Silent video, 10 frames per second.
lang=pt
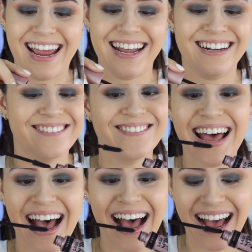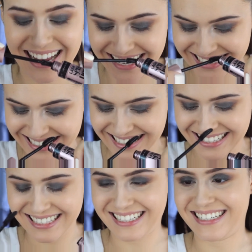né? Não dá!
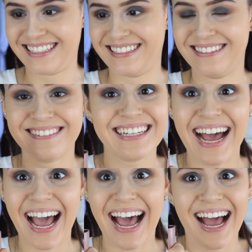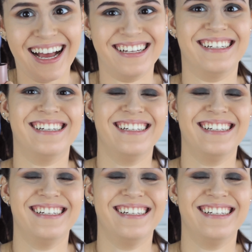Não dá!